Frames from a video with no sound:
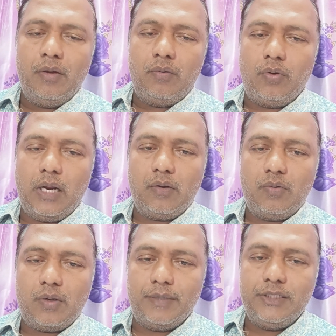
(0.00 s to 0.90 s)
ఓవరాల్గా
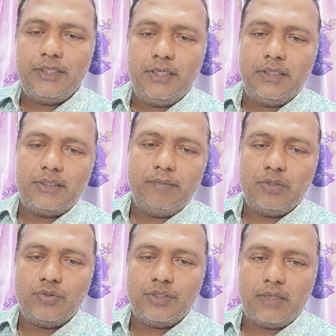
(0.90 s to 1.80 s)
ఒక మంచి సినిమా
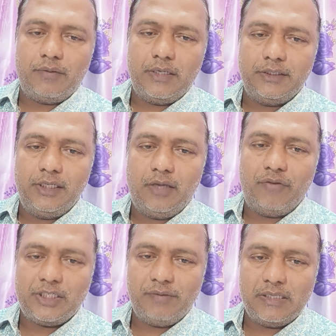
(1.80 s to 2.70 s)
చూసినటువంటి దీనికి
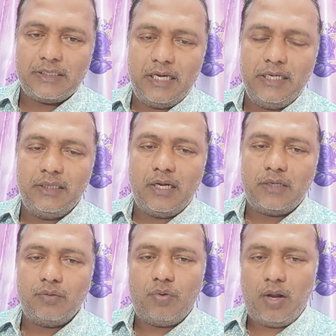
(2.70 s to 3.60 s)
ఫెస్టివల్స్కి
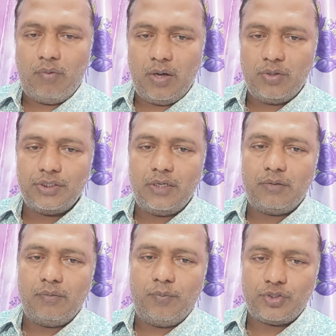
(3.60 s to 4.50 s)
వెళ్ళినట్టు ఒక అవార్డు
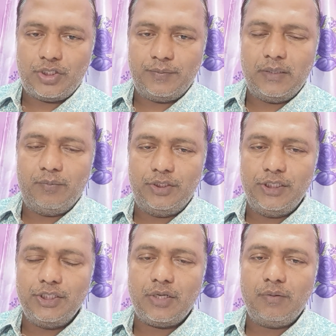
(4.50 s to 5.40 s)
వచ్చినట్టు పోస్టర్స్ మీద ముద్రించారు